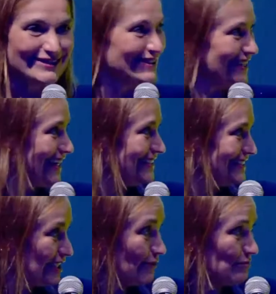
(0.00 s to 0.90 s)
Né?
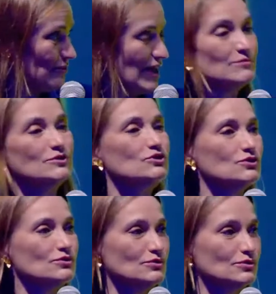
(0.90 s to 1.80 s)
Então é, é
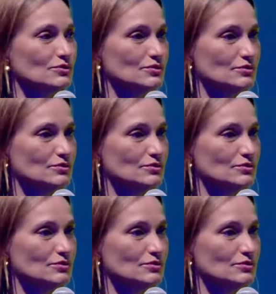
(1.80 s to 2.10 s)
muito.